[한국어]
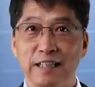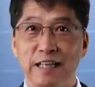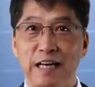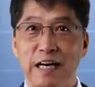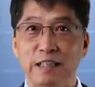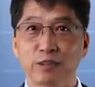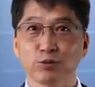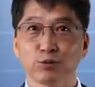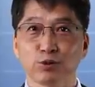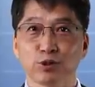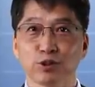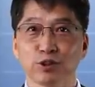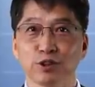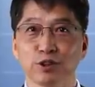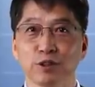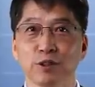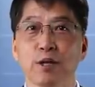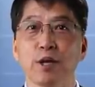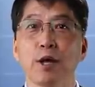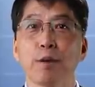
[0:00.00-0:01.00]

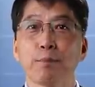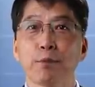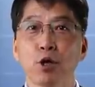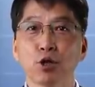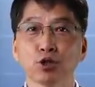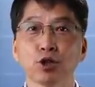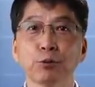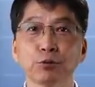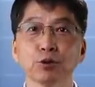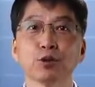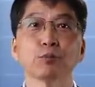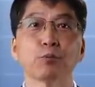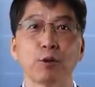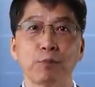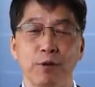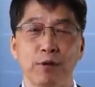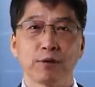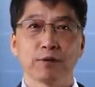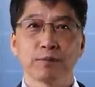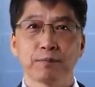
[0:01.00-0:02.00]
한국어는 평서문을
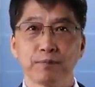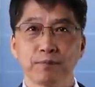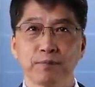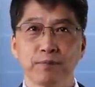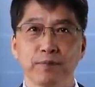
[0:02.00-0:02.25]
보면